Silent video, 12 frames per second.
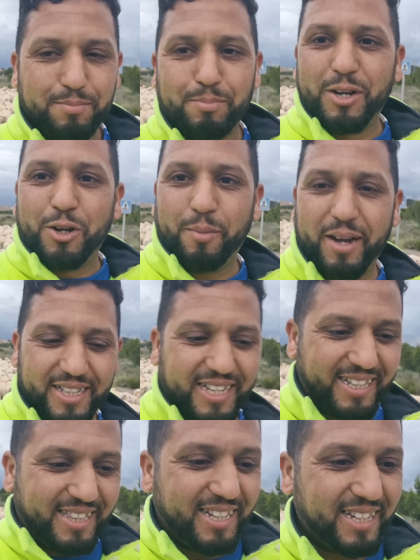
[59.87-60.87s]
منهم
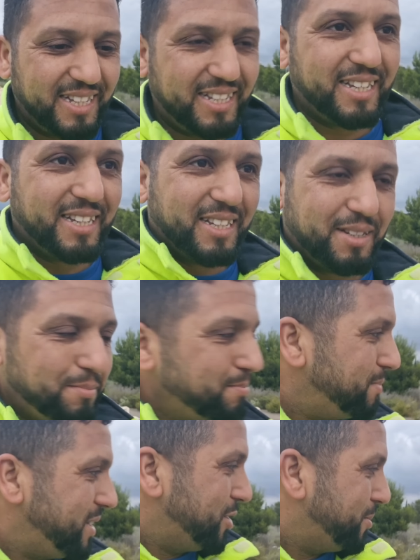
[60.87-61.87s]
عداد
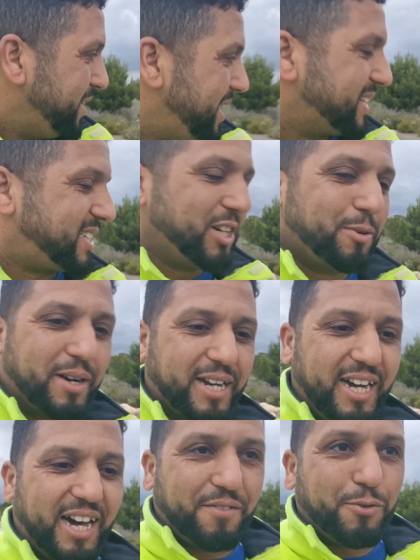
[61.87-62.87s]
منهم الناس اللي هما
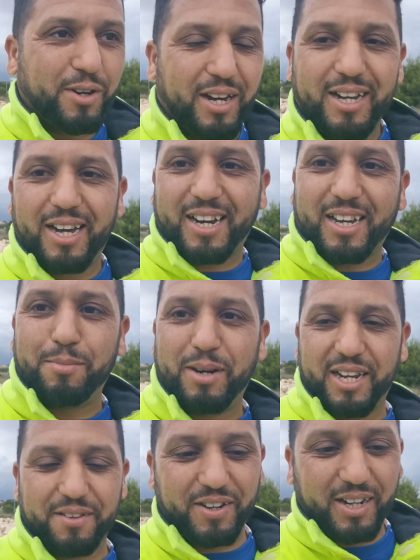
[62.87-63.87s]
كيعرفونا حق
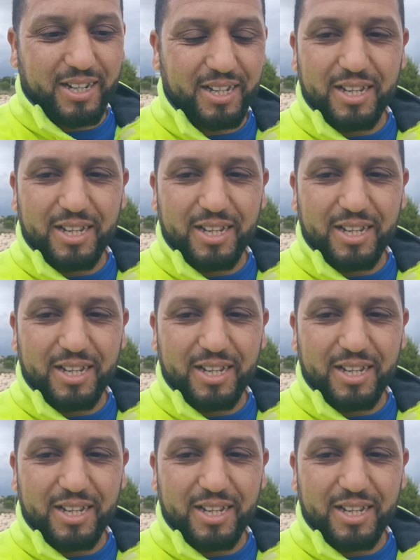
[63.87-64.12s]
المعرفه